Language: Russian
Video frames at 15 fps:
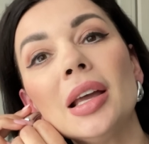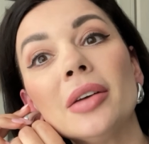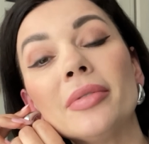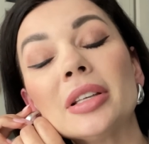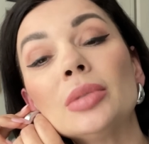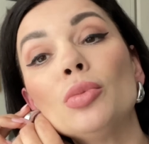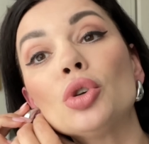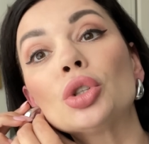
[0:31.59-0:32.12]

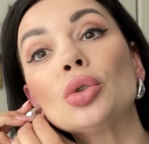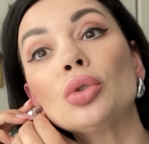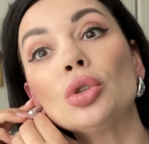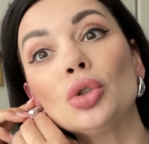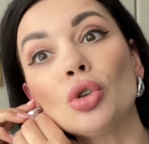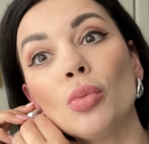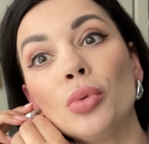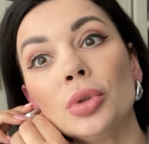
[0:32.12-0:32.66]
Возможно, он
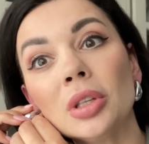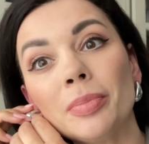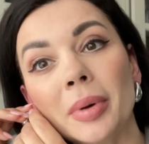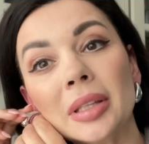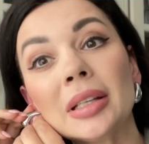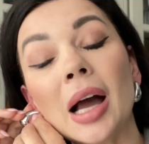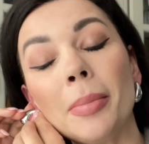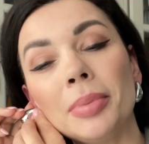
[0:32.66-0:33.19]
еще будет
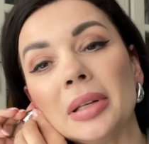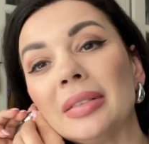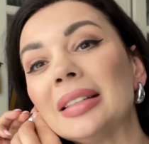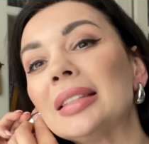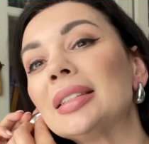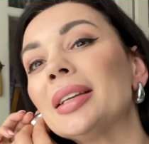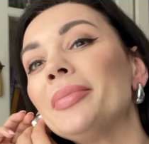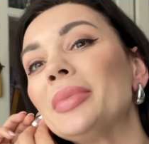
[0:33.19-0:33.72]

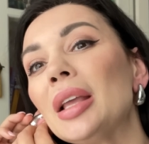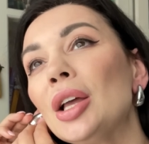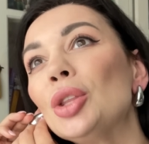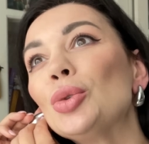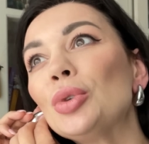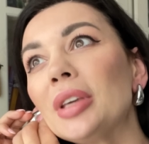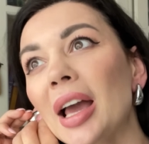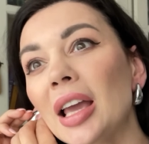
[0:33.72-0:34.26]
подкапливаться,
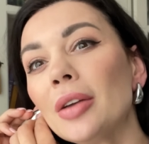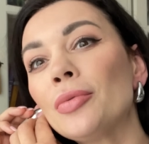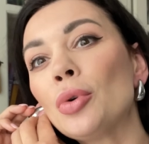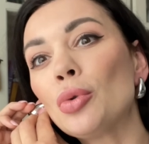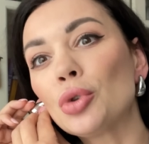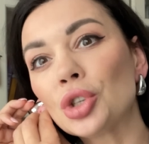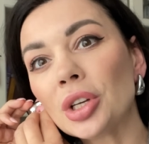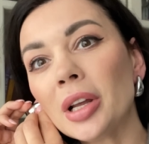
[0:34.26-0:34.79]
но я его
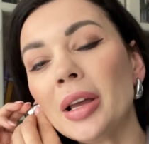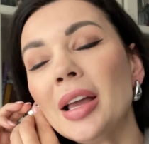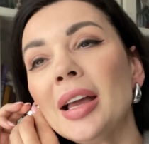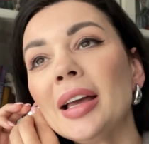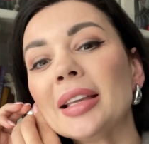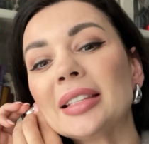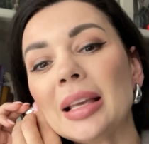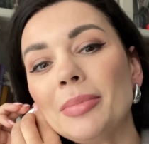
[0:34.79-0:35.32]
уже
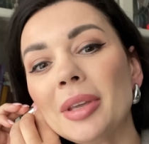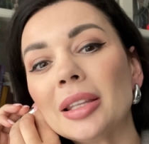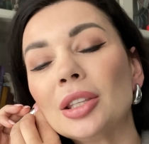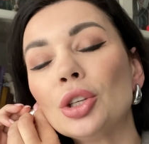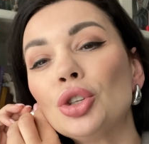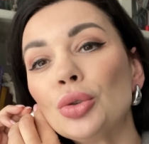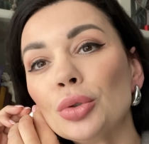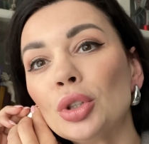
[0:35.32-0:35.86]

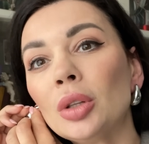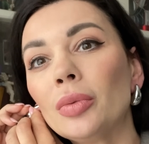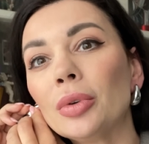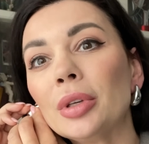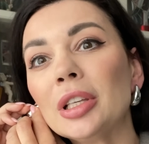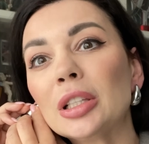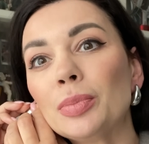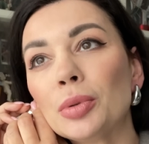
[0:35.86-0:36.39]
заметно чувствую
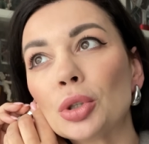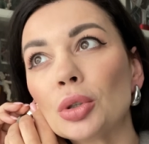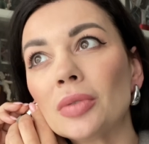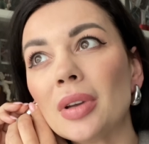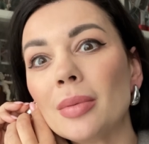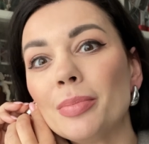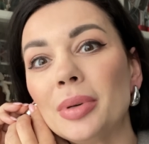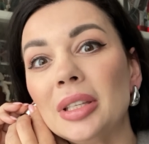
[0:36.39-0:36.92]
и спешу с
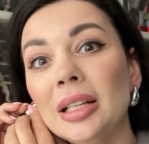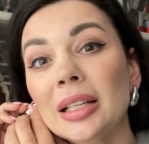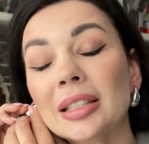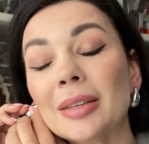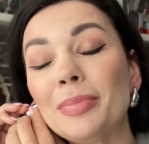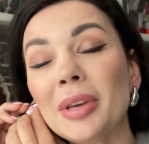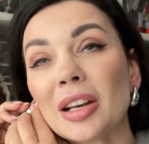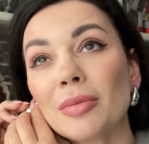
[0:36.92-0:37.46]
вами
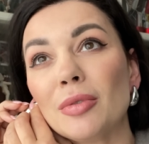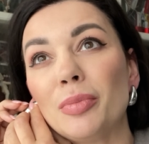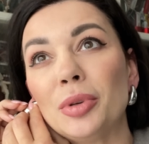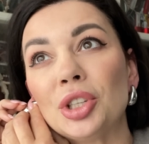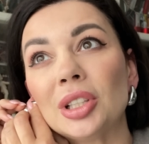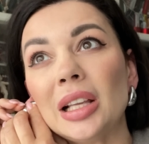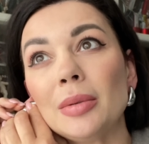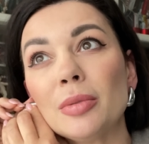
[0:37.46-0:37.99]
поделиться первыми
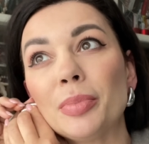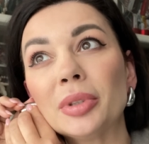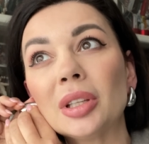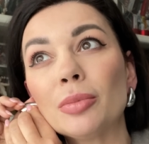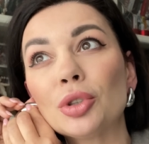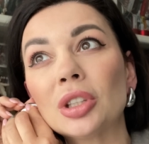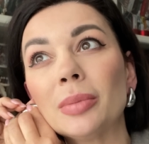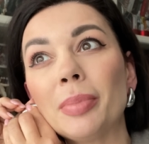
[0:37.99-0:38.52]
впечатлениями,
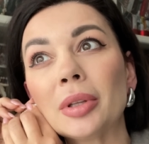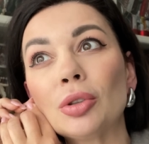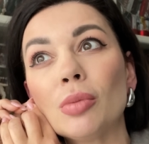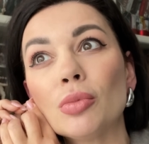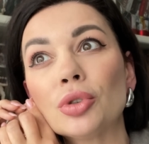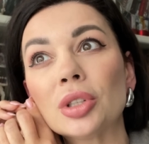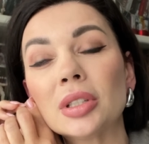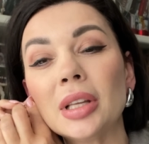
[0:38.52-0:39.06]
потому что
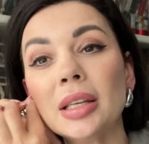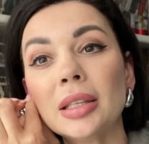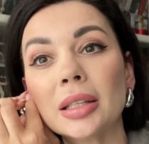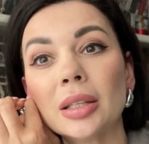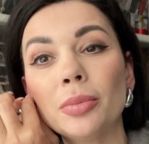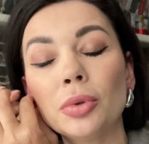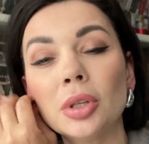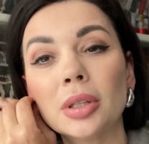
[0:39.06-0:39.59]
потом уже, знаете,
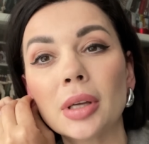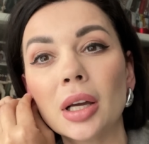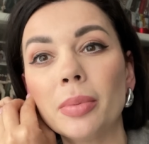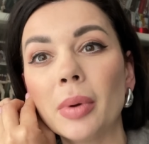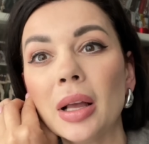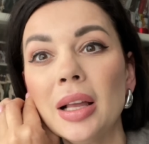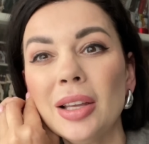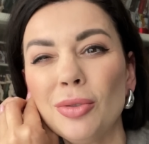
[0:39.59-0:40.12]
это будет как
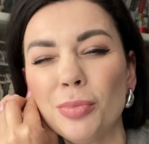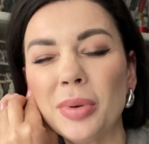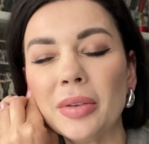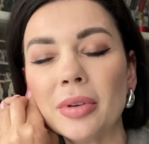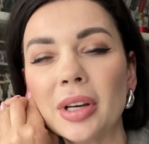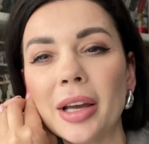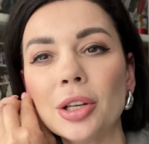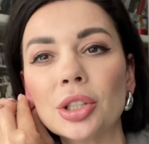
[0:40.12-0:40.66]
бы, ну,
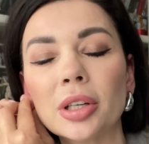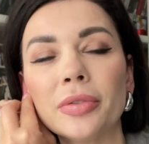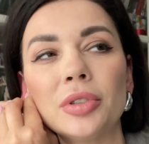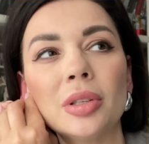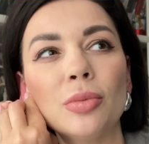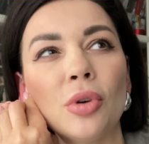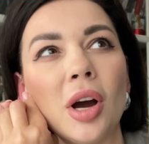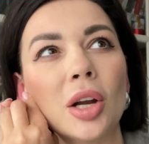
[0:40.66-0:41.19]
привыкаешь ко
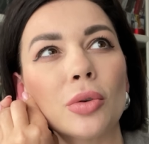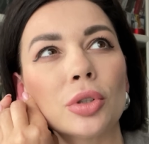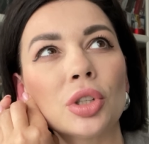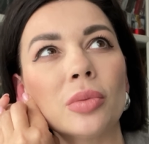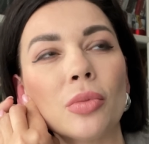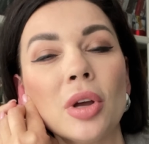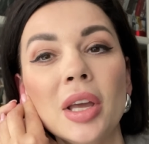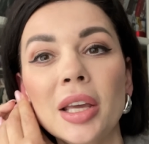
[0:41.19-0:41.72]
всему
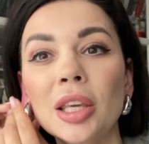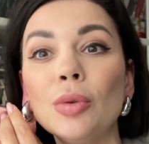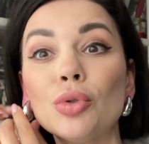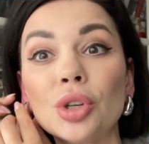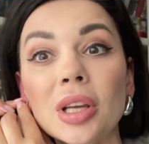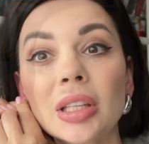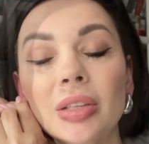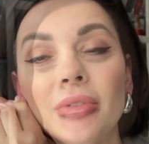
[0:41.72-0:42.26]
хорошему, и
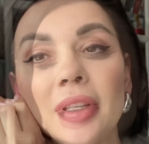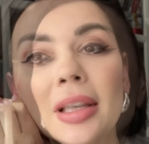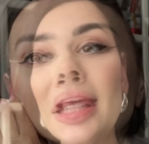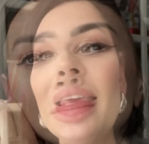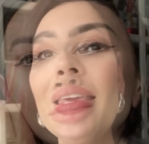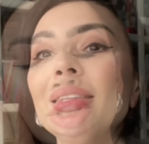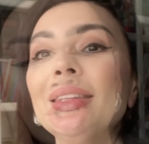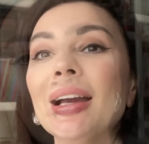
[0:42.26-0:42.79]
уже этого не заметишь.